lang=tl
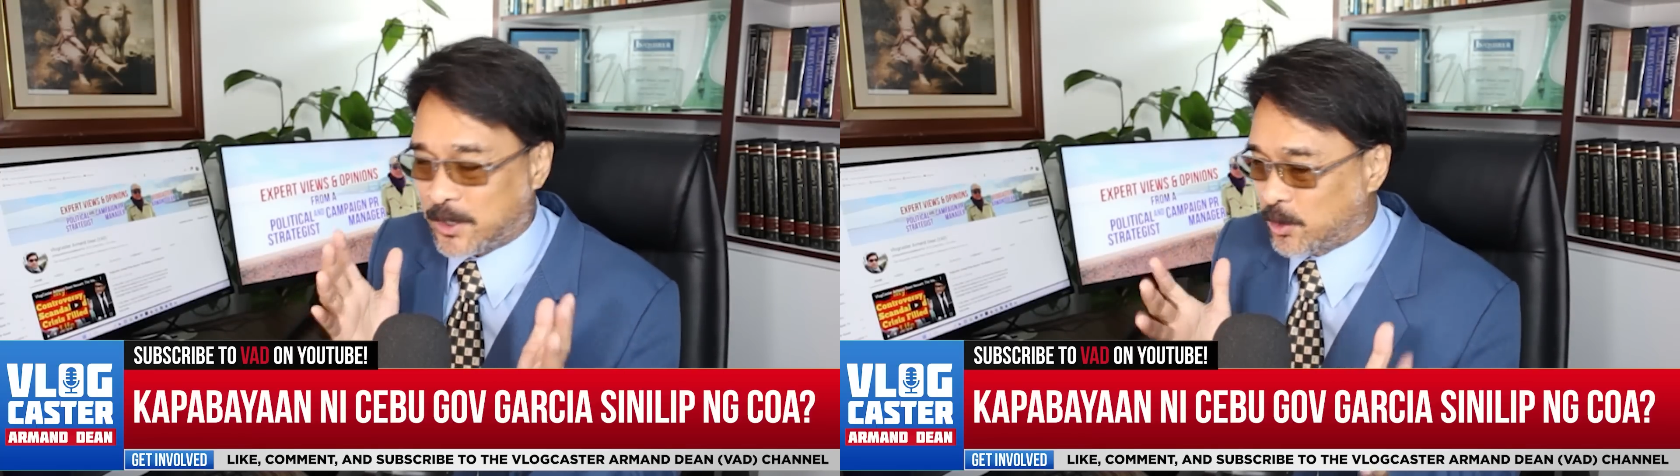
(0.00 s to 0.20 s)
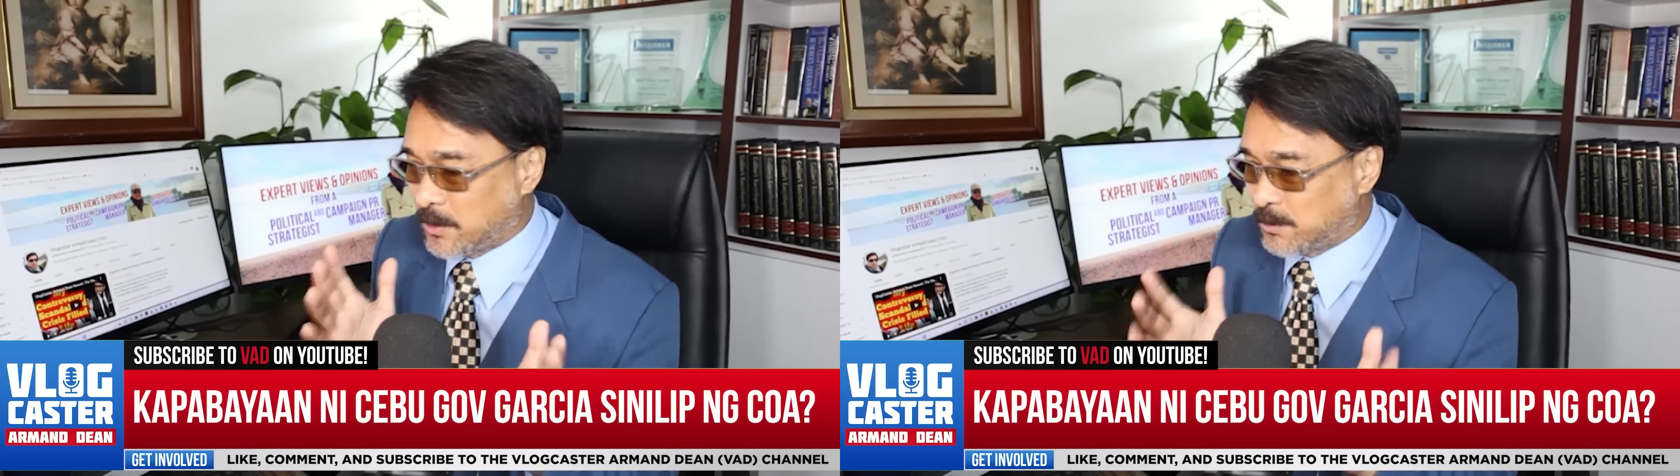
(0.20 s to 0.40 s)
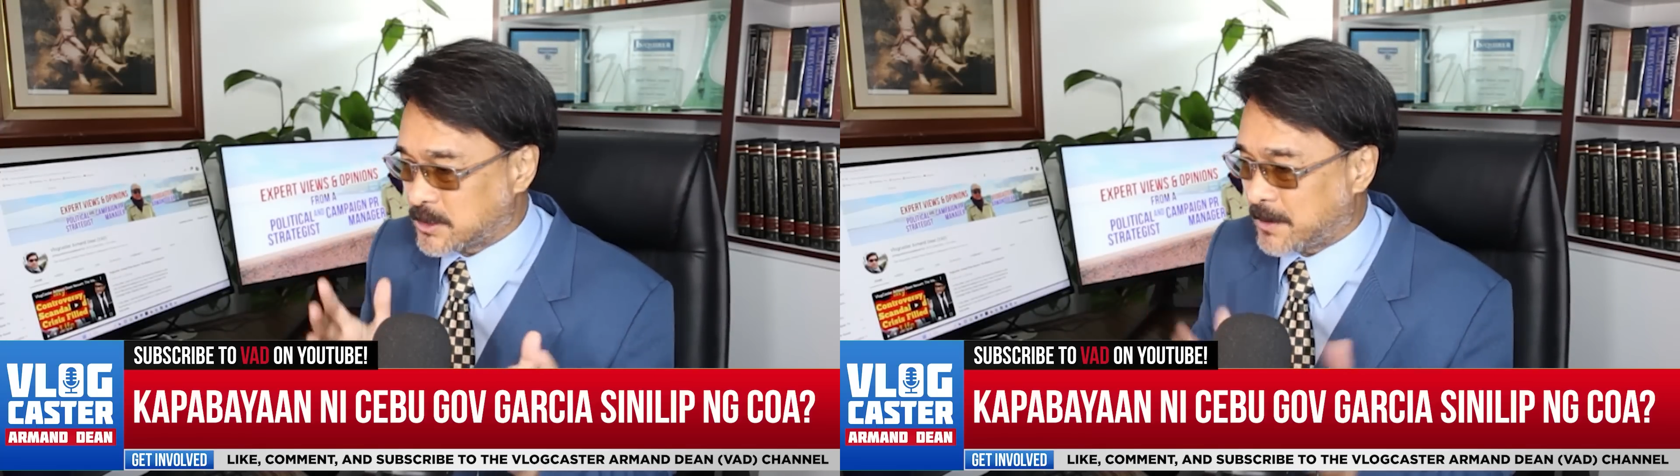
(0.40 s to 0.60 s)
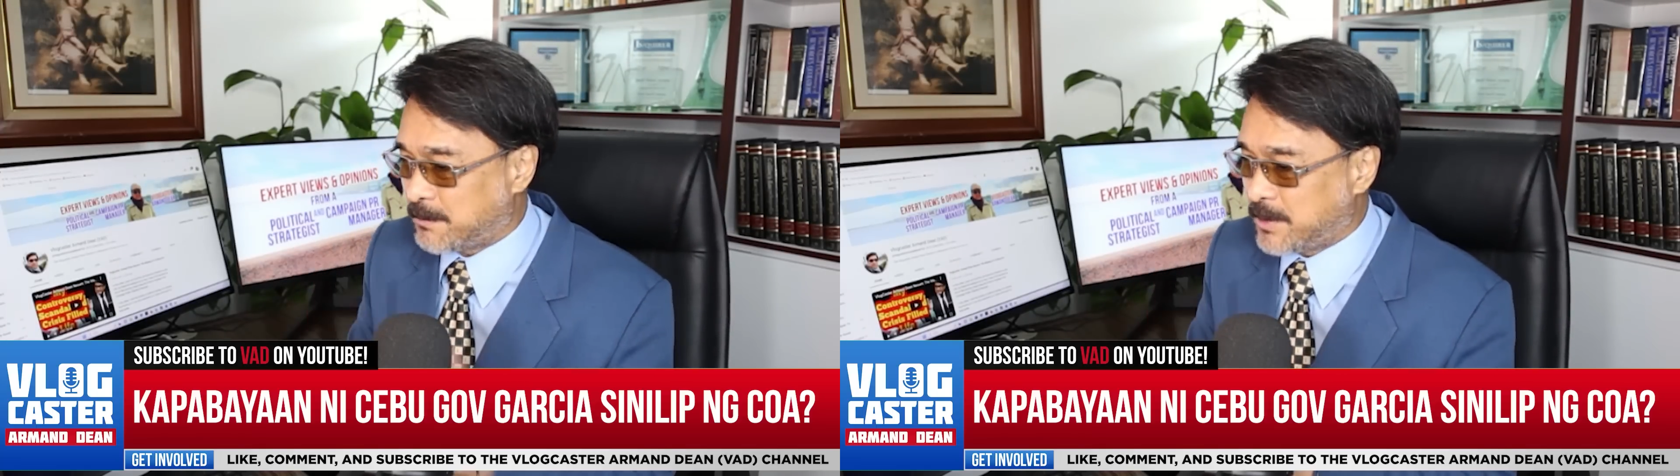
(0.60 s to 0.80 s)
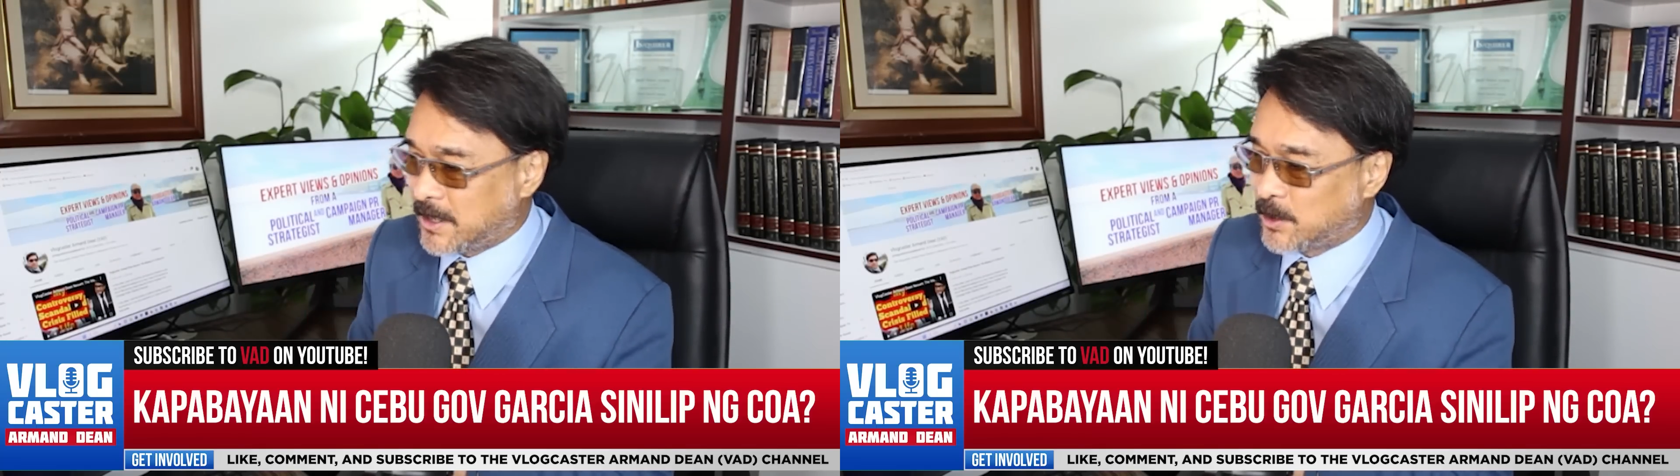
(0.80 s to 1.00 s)
almost a
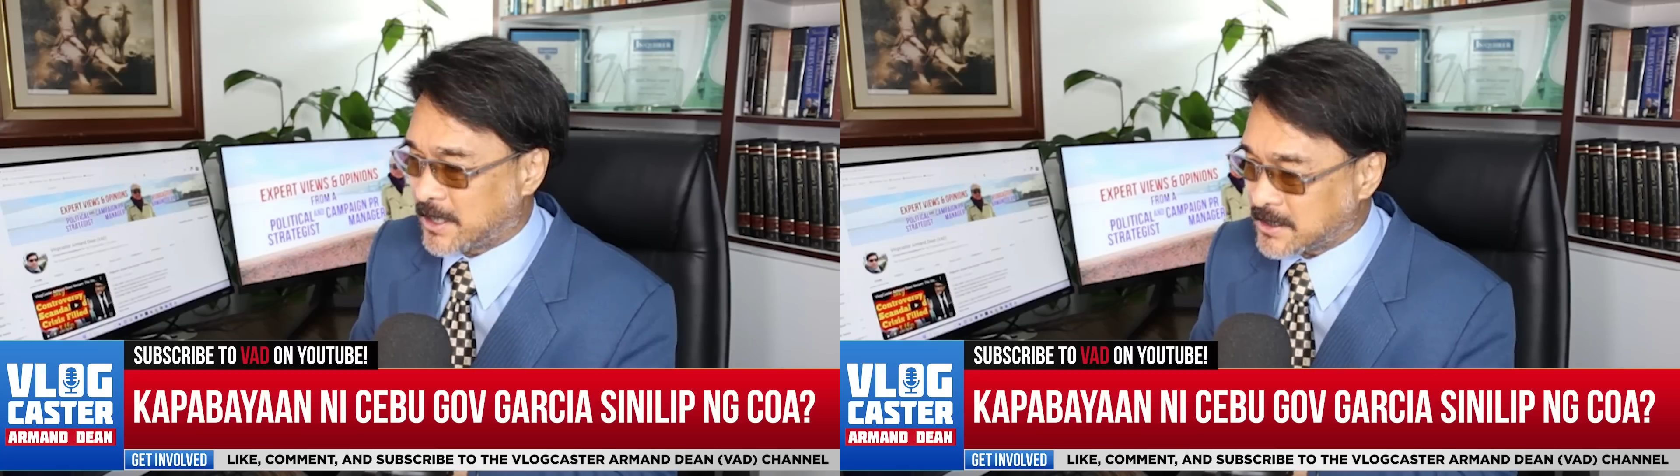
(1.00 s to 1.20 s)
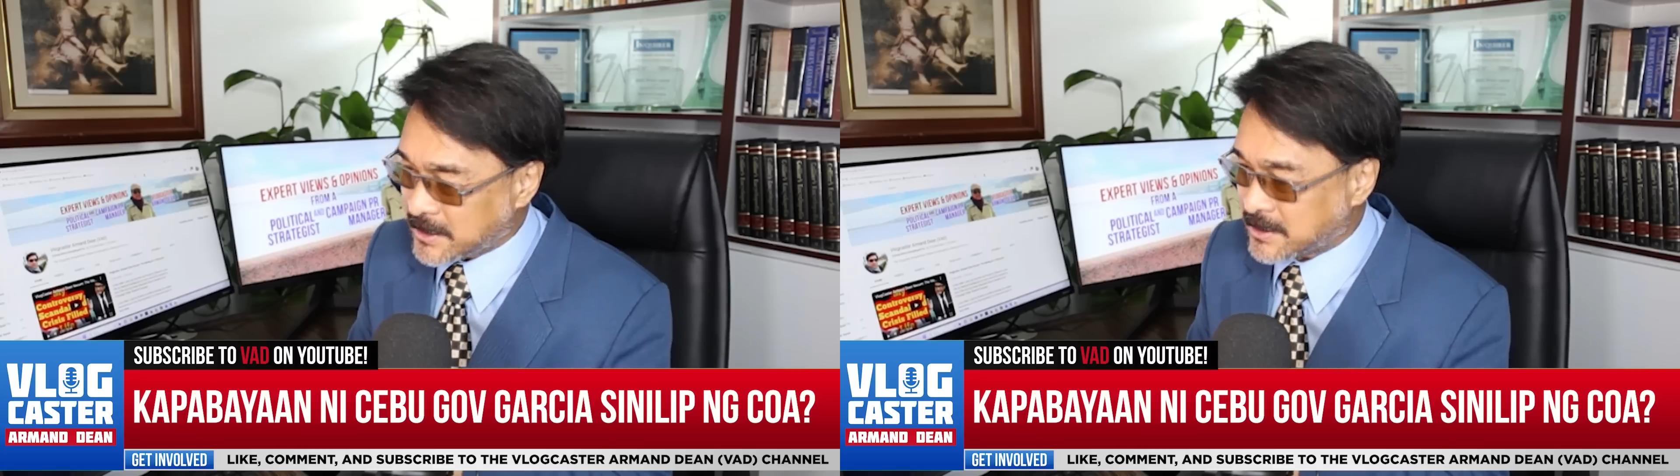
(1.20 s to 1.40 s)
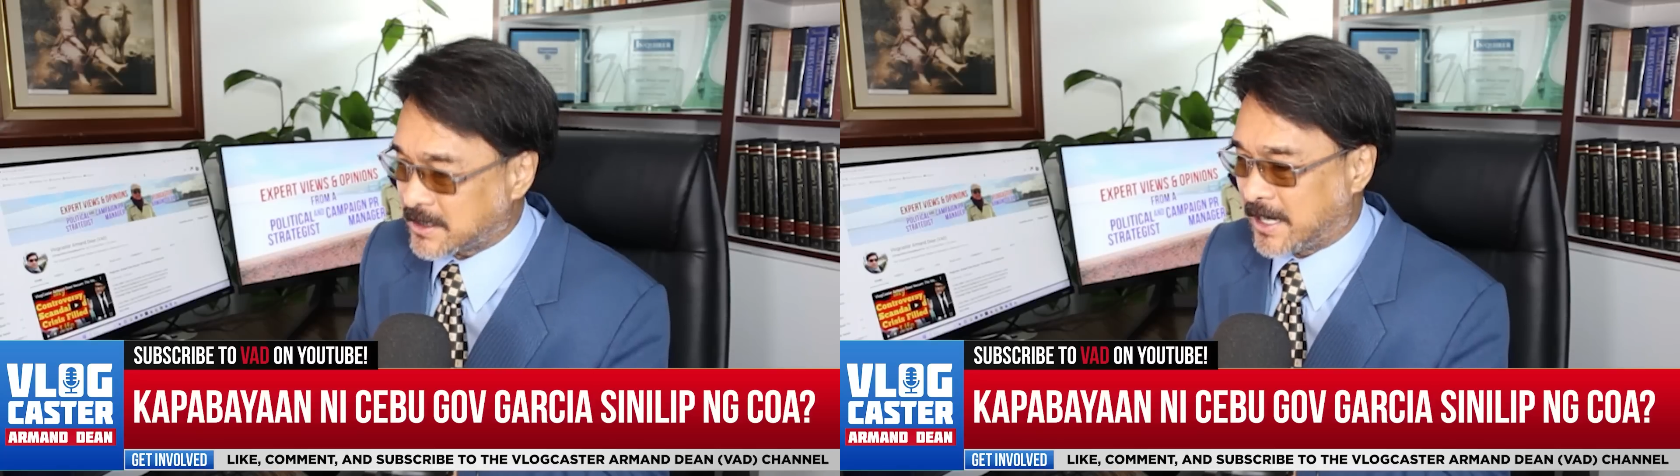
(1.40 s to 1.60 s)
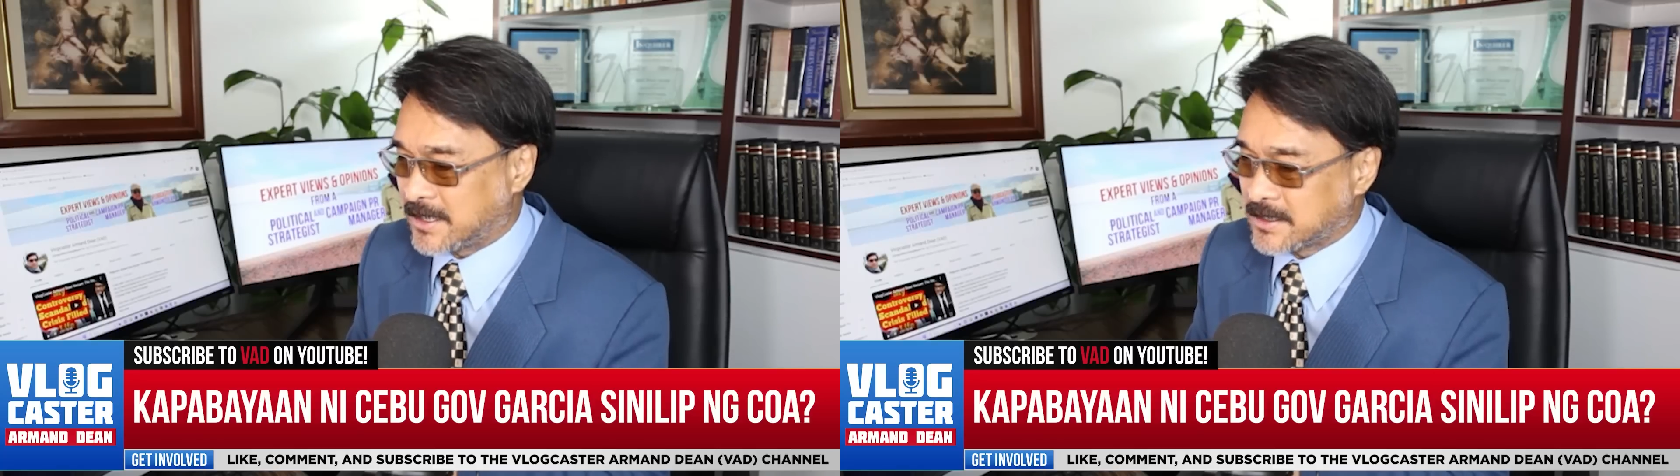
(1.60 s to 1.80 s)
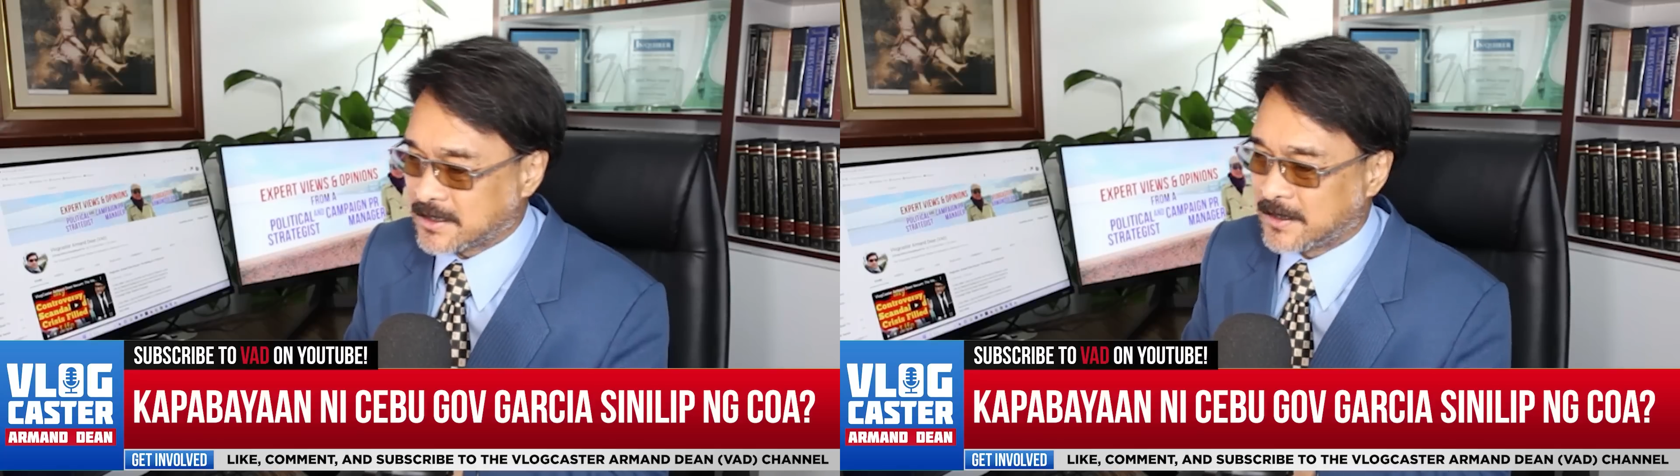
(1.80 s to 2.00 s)
billion
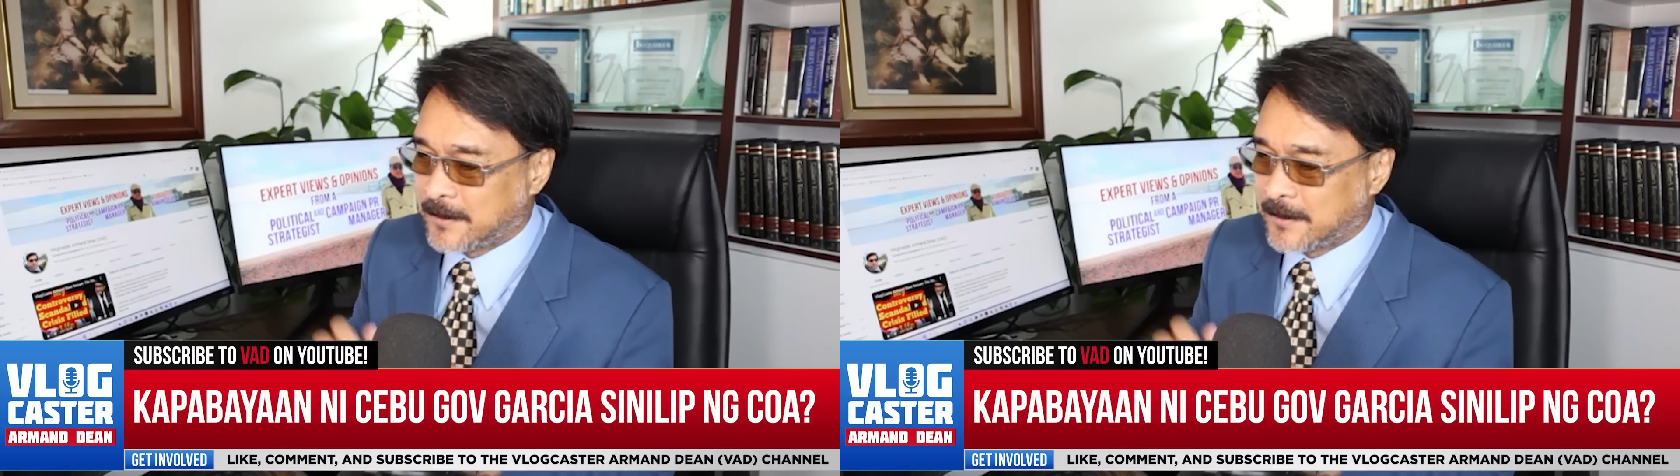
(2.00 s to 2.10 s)
assistance